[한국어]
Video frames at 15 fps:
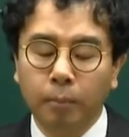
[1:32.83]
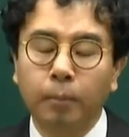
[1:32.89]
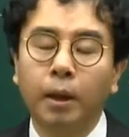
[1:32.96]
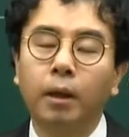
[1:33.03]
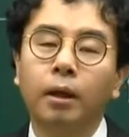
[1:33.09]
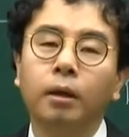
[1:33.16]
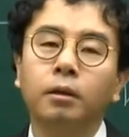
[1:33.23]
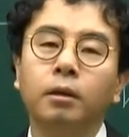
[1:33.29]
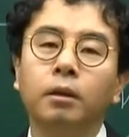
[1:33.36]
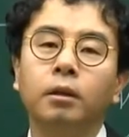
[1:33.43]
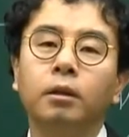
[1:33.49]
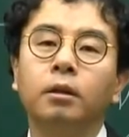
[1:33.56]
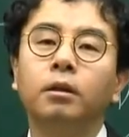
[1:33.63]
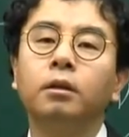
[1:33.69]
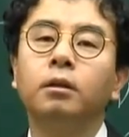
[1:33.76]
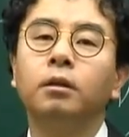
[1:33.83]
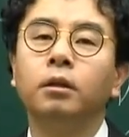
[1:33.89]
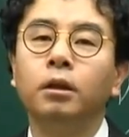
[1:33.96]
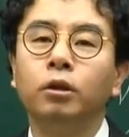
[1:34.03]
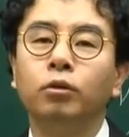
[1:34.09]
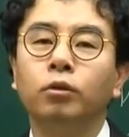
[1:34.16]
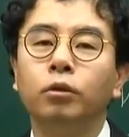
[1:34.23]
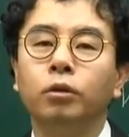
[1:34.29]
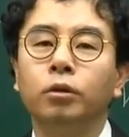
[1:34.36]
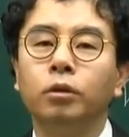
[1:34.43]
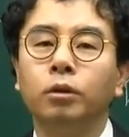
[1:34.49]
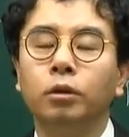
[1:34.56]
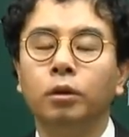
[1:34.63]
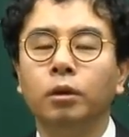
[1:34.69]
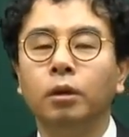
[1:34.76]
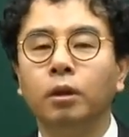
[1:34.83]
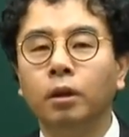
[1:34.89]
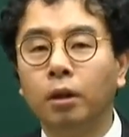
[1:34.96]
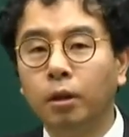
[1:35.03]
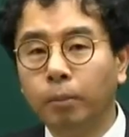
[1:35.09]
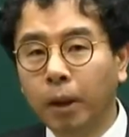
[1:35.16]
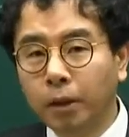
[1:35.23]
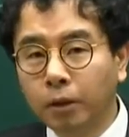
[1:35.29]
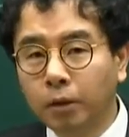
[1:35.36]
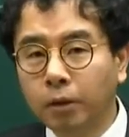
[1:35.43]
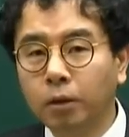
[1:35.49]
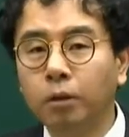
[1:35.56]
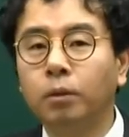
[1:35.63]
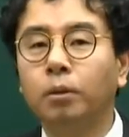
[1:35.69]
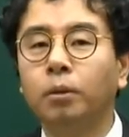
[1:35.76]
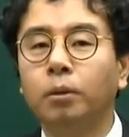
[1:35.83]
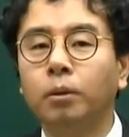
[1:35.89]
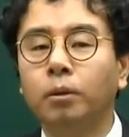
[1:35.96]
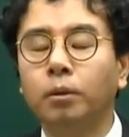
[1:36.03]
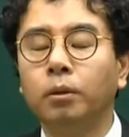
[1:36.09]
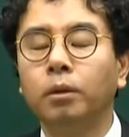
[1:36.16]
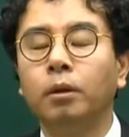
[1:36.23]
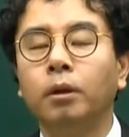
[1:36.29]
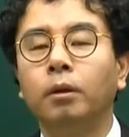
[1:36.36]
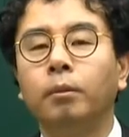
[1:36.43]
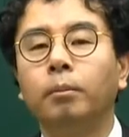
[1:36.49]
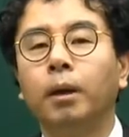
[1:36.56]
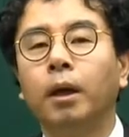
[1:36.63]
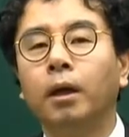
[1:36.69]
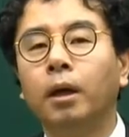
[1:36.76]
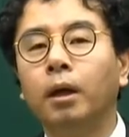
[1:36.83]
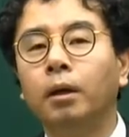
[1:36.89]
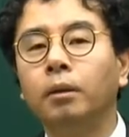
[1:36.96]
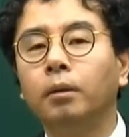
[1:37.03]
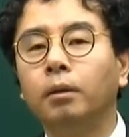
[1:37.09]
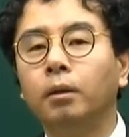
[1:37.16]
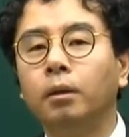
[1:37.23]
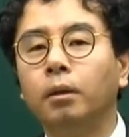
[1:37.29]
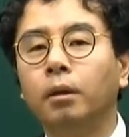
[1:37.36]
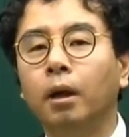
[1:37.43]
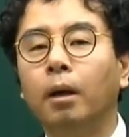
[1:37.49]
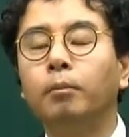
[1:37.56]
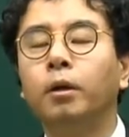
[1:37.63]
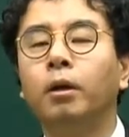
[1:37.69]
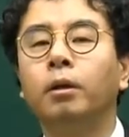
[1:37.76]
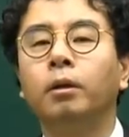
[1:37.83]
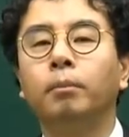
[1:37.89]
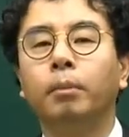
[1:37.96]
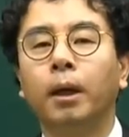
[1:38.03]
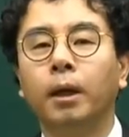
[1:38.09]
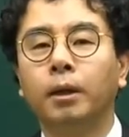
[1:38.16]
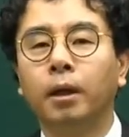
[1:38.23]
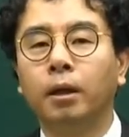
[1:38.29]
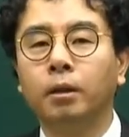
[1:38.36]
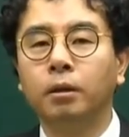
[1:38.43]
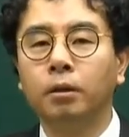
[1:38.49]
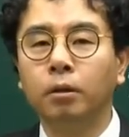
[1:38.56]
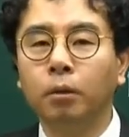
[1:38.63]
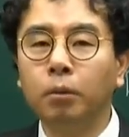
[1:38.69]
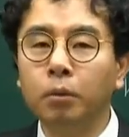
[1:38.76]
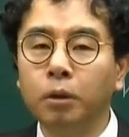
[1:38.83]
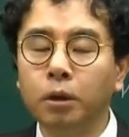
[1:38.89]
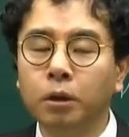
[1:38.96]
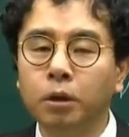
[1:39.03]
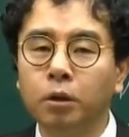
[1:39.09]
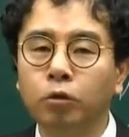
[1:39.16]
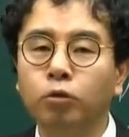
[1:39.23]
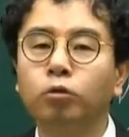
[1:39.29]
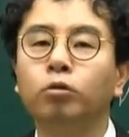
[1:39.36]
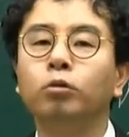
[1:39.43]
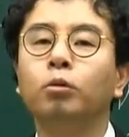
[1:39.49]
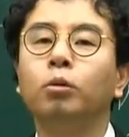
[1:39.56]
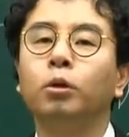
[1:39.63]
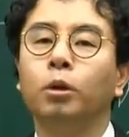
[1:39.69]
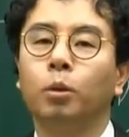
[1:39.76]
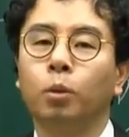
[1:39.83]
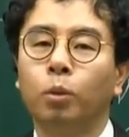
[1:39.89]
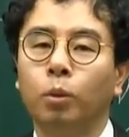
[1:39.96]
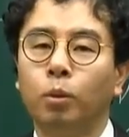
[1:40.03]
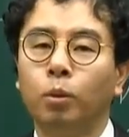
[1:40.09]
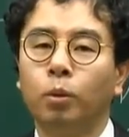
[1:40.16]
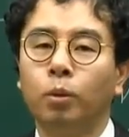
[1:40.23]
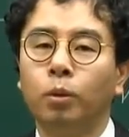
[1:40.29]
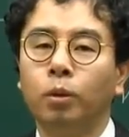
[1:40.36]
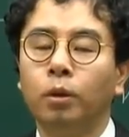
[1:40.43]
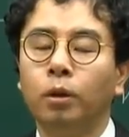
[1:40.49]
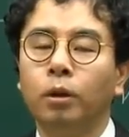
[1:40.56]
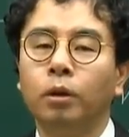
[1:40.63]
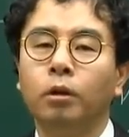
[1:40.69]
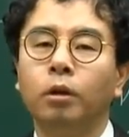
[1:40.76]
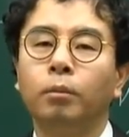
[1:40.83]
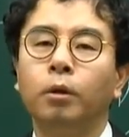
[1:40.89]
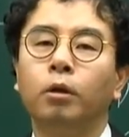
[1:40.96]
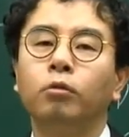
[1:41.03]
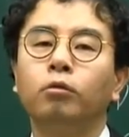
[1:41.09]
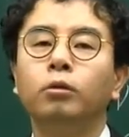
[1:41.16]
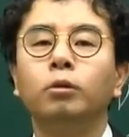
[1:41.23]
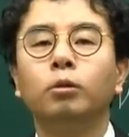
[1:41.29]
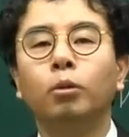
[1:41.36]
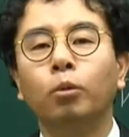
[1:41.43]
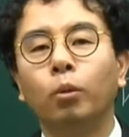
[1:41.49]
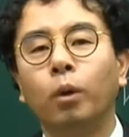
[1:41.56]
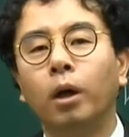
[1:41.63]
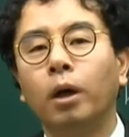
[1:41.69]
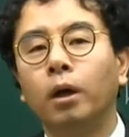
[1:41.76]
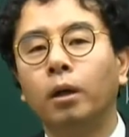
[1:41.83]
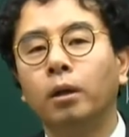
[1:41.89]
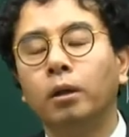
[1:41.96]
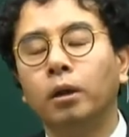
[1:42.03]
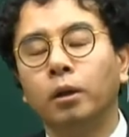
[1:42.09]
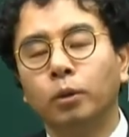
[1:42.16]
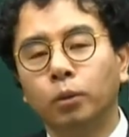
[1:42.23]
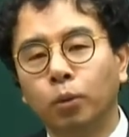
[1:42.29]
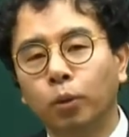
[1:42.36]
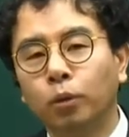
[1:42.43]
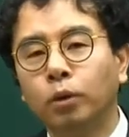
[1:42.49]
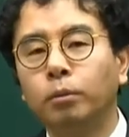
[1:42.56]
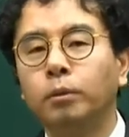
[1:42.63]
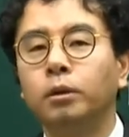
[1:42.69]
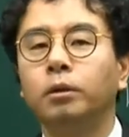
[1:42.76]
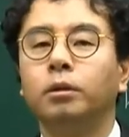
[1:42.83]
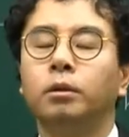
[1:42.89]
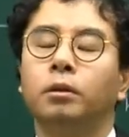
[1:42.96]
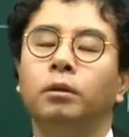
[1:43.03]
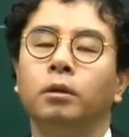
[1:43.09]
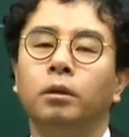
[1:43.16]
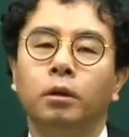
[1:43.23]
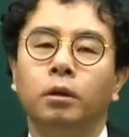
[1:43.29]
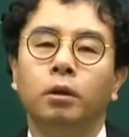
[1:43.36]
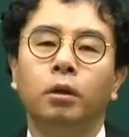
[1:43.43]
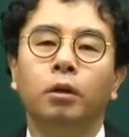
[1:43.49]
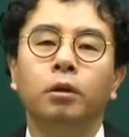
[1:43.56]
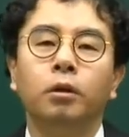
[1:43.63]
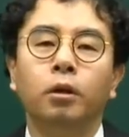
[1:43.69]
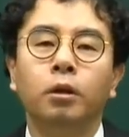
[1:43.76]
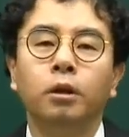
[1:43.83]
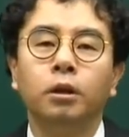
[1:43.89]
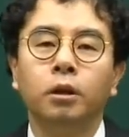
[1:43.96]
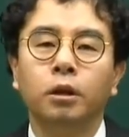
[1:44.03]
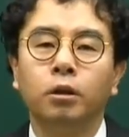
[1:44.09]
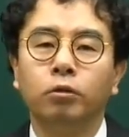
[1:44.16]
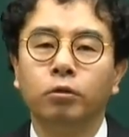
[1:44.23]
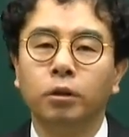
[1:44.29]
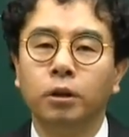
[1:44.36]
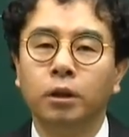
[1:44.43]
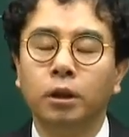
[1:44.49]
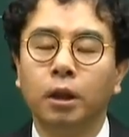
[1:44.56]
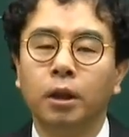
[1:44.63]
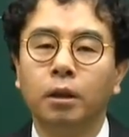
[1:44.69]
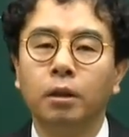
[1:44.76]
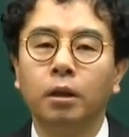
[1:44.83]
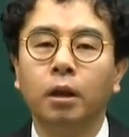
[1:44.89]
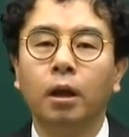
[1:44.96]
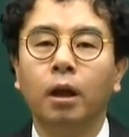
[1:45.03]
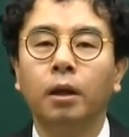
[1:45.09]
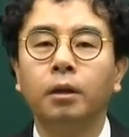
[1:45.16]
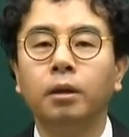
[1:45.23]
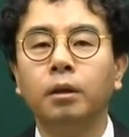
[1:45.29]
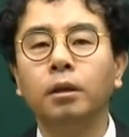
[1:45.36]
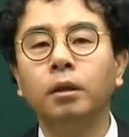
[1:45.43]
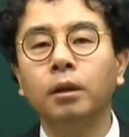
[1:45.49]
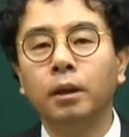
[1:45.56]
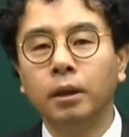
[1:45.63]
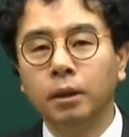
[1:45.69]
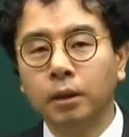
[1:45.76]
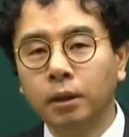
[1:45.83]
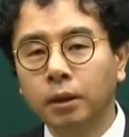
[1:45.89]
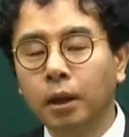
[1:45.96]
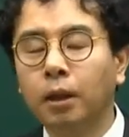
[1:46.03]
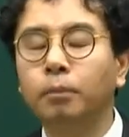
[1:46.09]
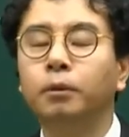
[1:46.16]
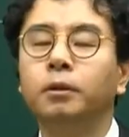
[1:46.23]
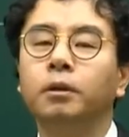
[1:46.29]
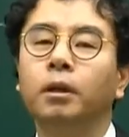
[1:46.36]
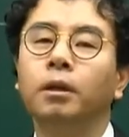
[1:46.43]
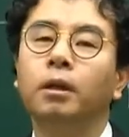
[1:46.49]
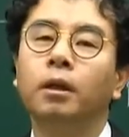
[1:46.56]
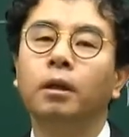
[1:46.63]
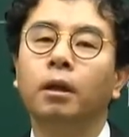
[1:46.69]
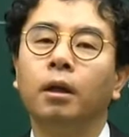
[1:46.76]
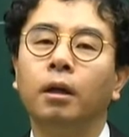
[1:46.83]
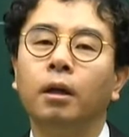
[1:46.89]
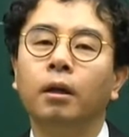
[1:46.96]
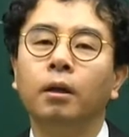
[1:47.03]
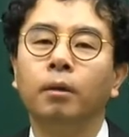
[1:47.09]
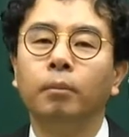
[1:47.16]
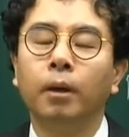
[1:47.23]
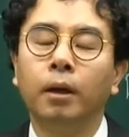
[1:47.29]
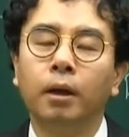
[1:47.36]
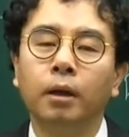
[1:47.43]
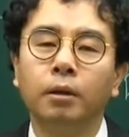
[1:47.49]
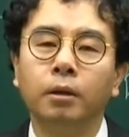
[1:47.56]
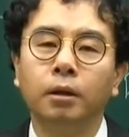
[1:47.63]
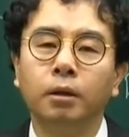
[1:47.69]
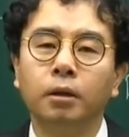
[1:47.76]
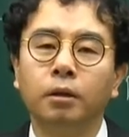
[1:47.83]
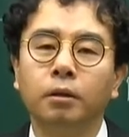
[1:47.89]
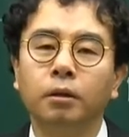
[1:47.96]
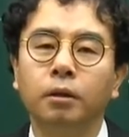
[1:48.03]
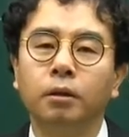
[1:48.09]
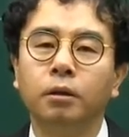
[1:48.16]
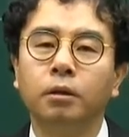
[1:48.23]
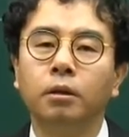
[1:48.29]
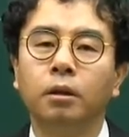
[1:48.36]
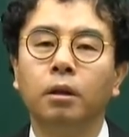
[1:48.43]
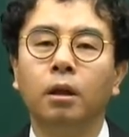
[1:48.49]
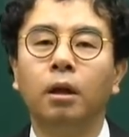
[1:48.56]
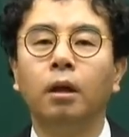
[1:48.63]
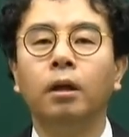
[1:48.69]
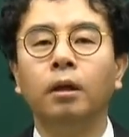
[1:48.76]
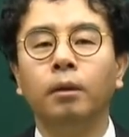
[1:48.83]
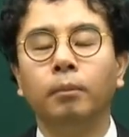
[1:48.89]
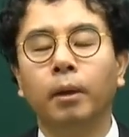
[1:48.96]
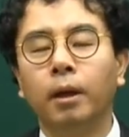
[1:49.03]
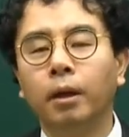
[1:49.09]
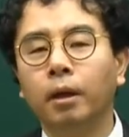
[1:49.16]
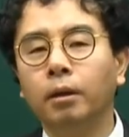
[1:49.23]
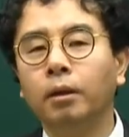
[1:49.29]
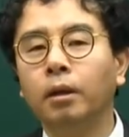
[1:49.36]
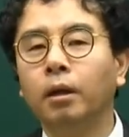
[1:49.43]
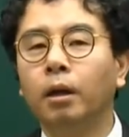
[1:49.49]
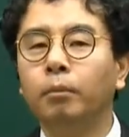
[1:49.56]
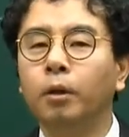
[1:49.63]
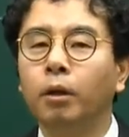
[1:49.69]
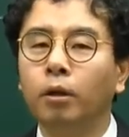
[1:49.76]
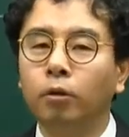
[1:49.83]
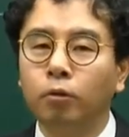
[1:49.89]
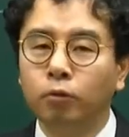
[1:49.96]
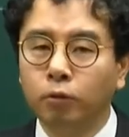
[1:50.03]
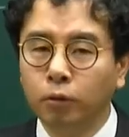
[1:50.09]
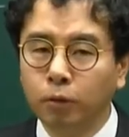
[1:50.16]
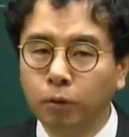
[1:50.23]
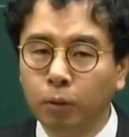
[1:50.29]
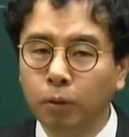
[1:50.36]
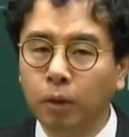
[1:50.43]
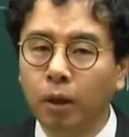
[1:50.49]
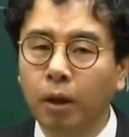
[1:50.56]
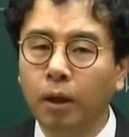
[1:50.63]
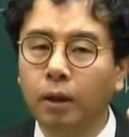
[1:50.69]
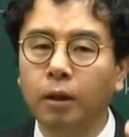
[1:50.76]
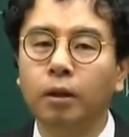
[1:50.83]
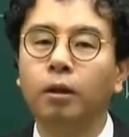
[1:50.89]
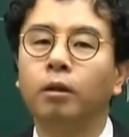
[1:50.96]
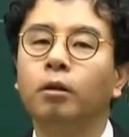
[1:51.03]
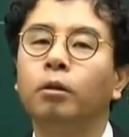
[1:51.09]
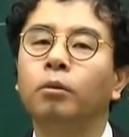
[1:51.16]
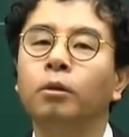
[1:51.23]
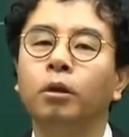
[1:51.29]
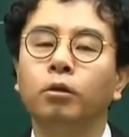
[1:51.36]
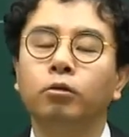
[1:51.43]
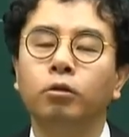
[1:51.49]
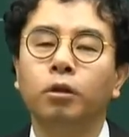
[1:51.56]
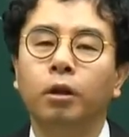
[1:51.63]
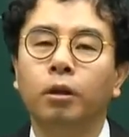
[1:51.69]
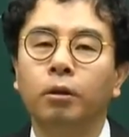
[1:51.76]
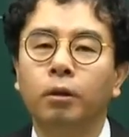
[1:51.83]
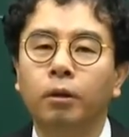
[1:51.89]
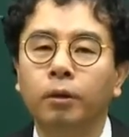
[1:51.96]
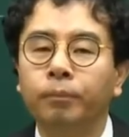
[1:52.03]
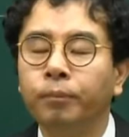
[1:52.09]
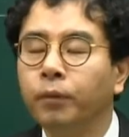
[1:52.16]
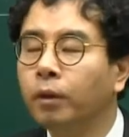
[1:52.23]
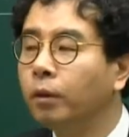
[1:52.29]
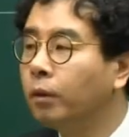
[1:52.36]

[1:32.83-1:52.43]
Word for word: 파랑색을 그은 이유는 일반적으로 파랑 하면 바다를 떠올리실 수도 있고 그러면 운송과 조금은 연결시킬 수 있지 않을까 하는 짧은 생각에 파랑색을 그었으니까 파랑색 가면 운송계약 이렇게 떠올려 주세요.